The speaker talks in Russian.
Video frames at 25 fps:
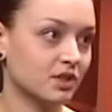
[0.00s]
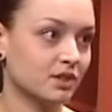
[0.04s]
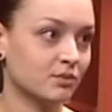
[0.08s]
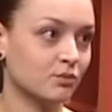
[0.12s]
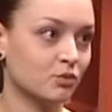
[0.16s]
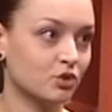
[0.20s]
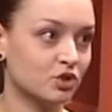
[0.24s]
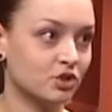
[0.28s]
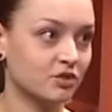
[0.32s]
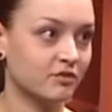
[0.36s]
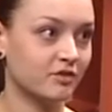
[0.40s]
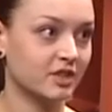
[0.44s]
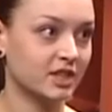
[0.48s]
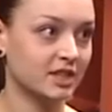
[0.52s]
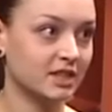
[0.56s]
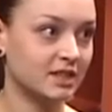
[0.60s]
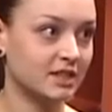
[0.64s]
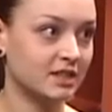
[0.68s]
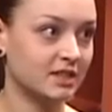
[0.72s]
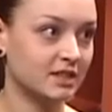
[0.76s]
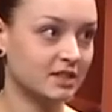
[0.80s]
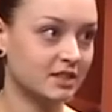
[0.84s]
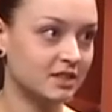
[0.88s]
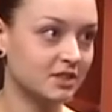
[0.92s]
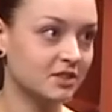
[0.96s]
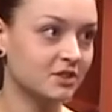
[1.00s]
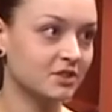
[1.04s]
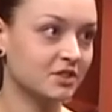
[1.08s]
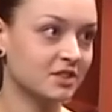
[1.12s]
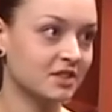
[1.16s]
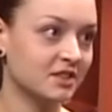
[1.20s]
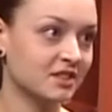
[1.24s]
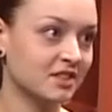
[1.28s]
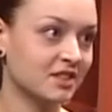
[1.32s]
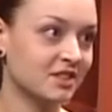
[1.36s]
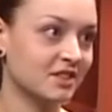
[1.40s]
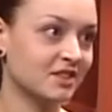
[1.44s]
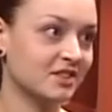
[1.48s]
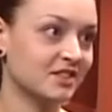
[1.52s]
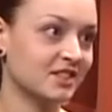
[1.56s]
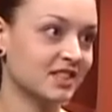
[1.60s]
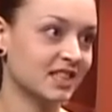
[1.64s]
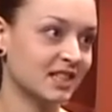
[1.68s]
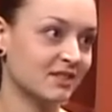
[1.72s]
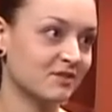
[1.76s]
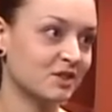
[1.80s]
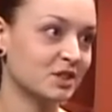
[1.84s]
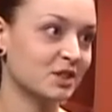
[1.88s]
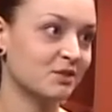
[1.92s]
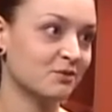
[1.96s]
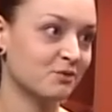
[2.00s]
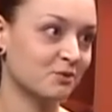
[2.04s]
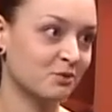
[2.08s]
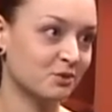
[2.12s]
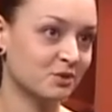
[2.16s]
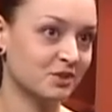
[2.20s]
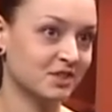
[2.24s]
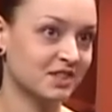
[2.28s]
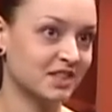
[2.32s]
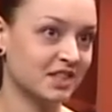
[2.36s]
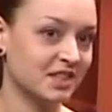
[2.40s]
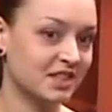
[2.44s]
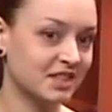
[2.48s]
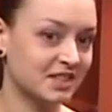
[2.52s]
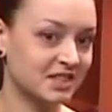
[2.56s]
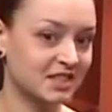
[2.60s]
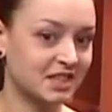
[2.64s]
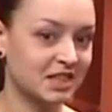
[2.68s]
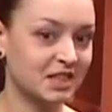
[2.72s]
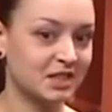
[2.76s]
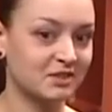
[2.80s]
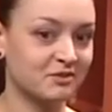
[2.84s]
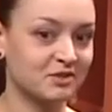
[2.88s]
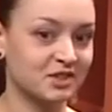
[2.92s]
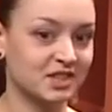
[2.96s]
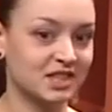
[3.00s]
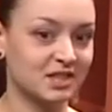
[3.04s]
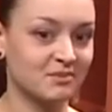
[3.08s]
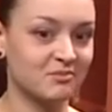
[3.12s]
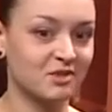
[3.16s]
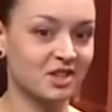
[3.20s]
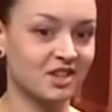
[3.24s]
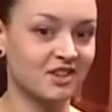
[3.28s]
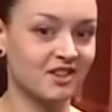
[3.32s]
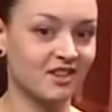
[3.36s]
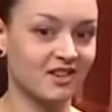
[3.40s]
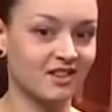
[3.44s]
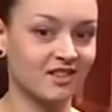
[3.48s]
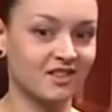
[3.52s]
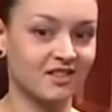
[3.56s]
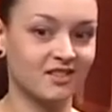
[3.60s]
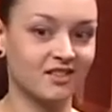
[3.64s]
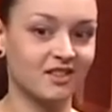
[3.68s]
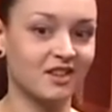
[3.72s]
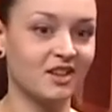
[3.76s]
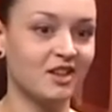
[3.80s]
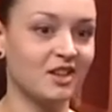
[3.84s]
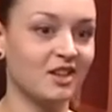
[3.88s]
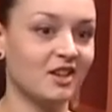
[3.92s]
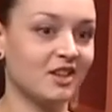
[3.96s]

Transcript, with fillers: можно в России сделать, это организовать фонд, зарегистрировать себя как э,